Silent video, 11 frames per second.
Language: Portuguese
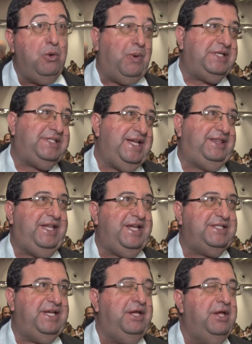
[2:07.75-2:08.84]
com a
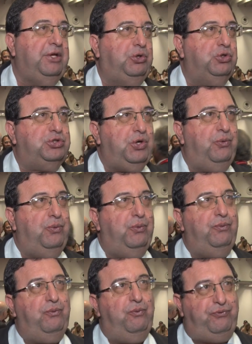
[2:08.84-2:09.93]
certeza que o, seu,
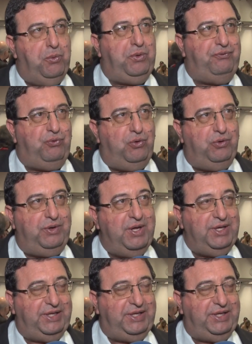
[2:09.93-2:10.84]
o filme que for